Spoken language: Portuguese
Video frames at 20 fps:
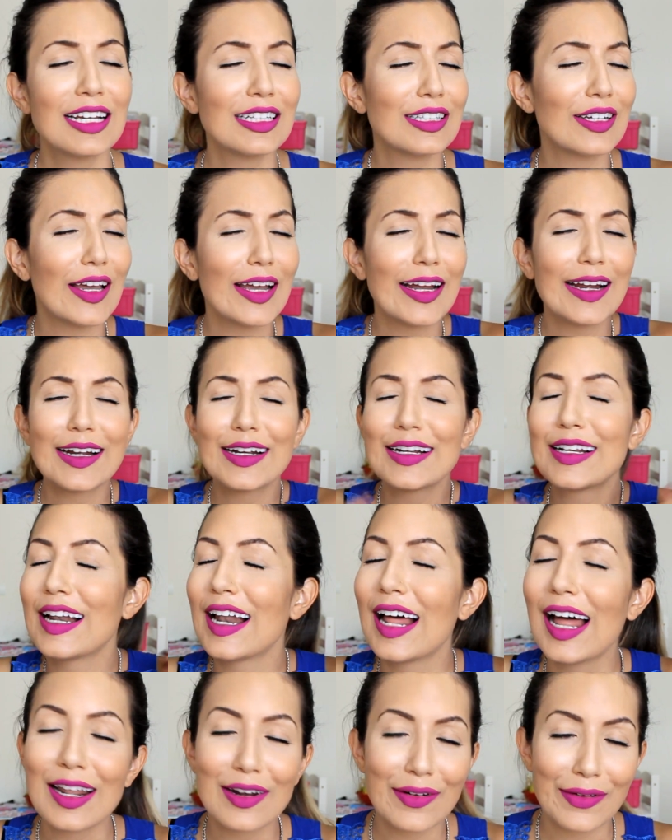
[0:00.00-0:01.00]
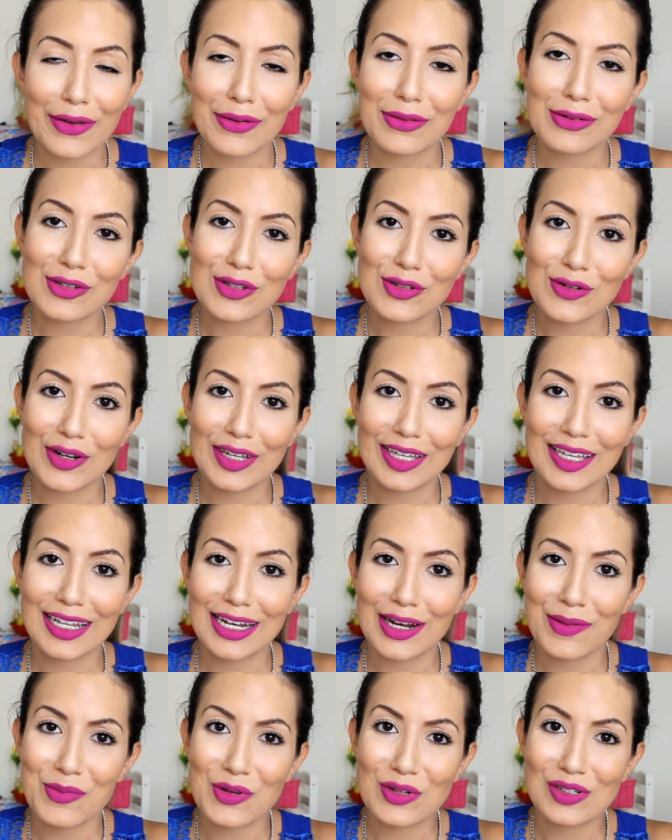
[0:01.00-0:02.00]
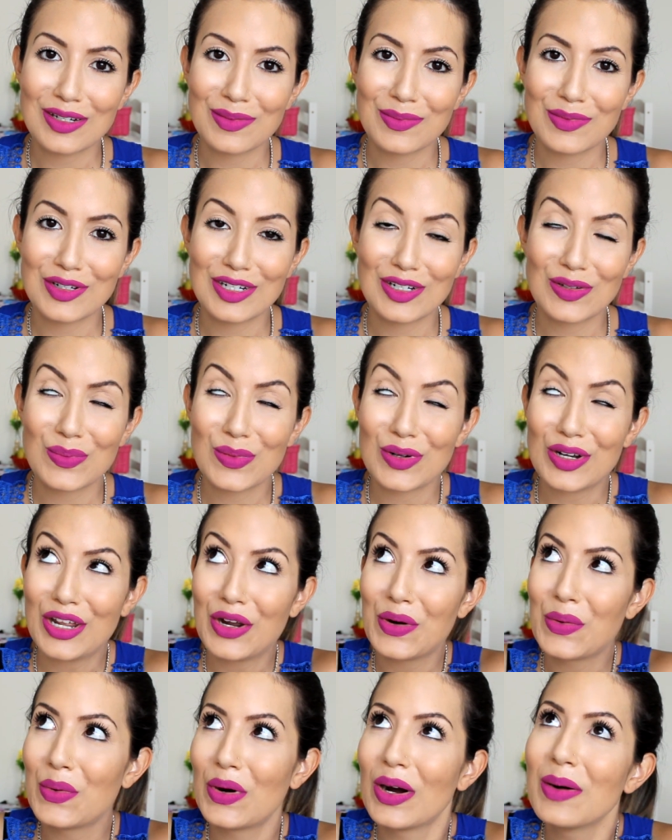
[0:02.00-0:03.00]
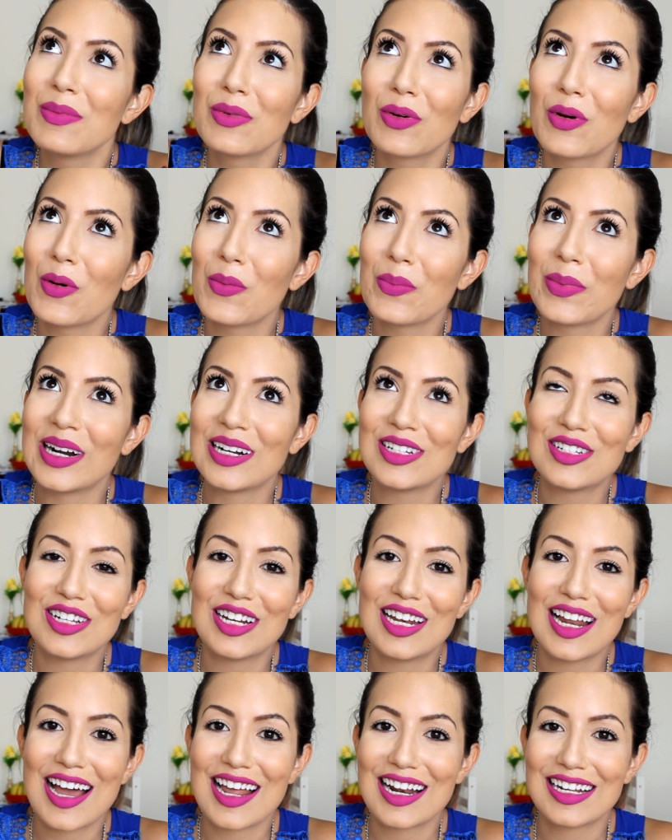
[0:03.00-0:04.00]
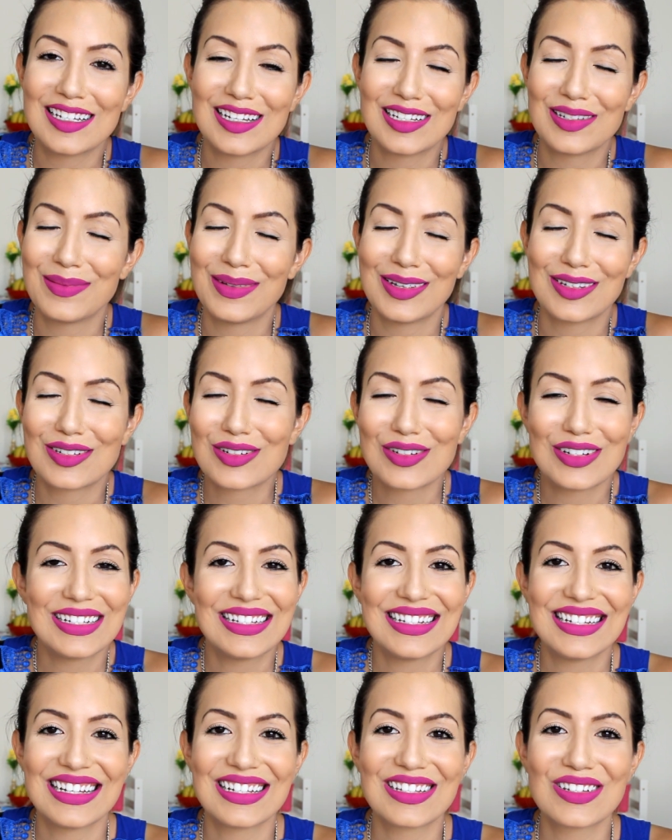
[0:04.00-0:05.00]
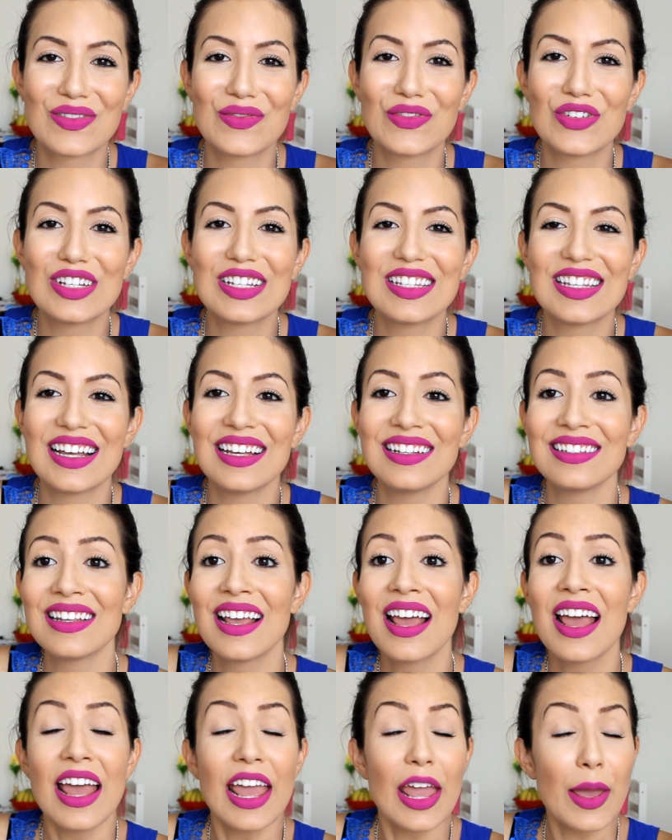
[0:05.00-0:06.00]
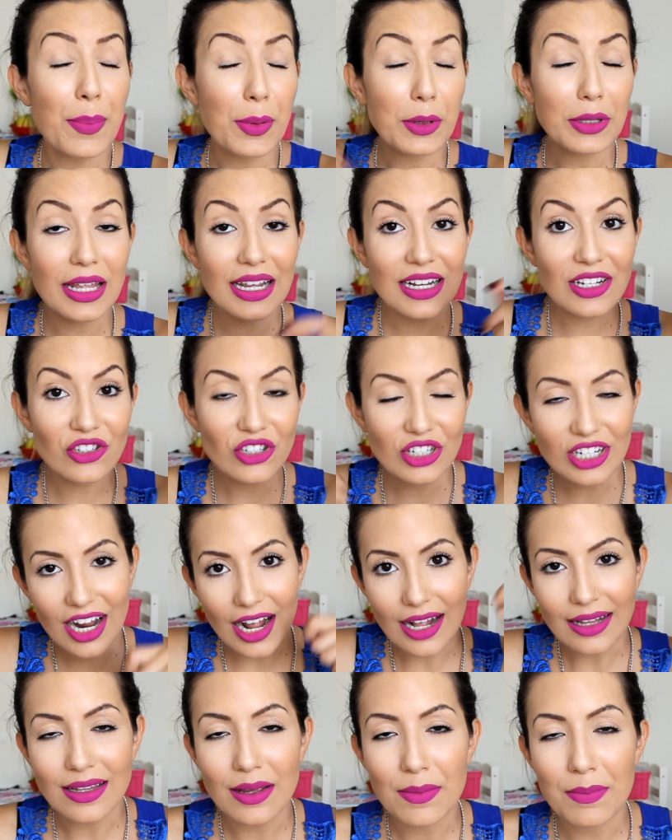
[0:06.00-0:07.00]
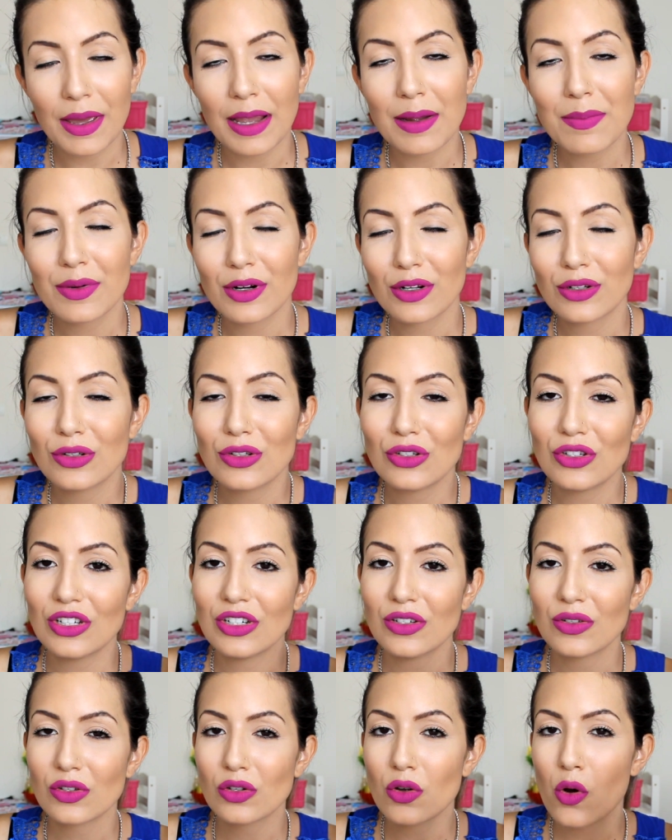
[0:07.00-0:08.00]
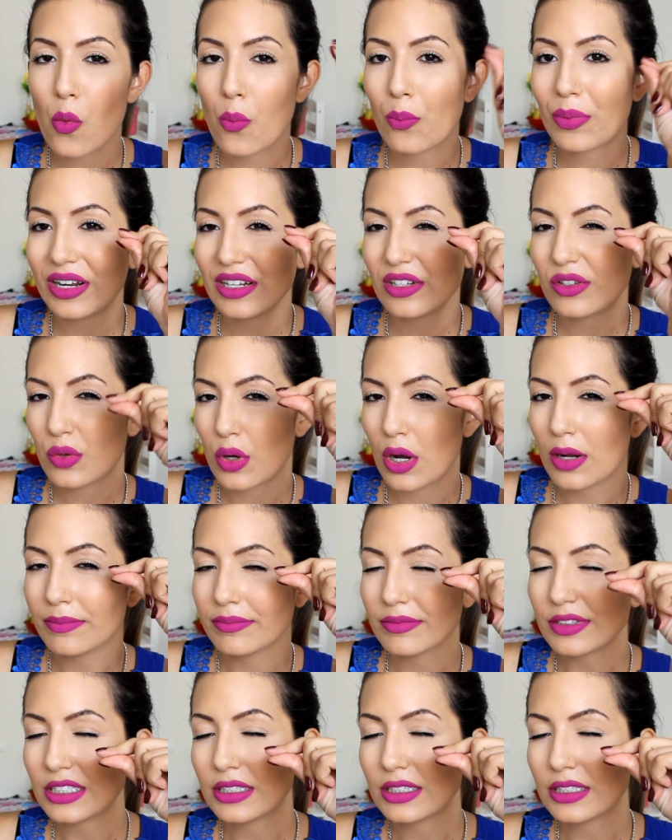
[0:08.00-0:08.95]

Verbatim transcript: Então é claro que eu estou aqui, né, meus amores, porque eu amo compartilhar essas minhas coisinhas com vocês e poder indicar também produtinhos com preço, ó,